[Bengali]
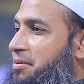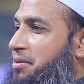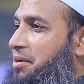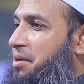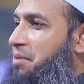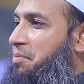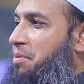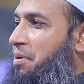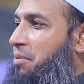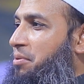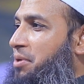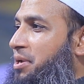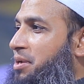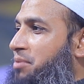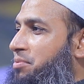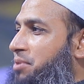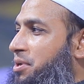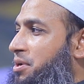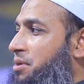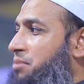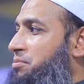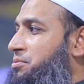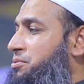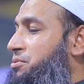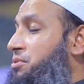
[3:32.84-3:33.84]
এমা বানিপা
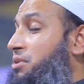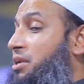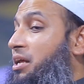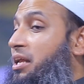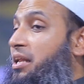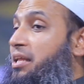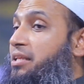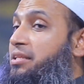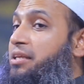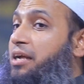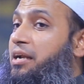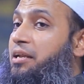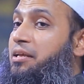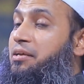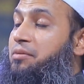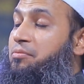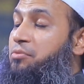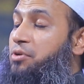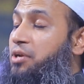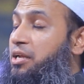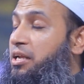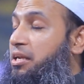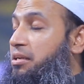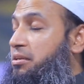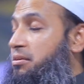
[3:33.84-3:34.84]
রহমতুল্লাহ দাঁড়িয়ে
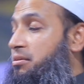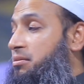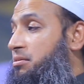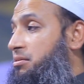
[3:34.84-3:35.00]
বললেন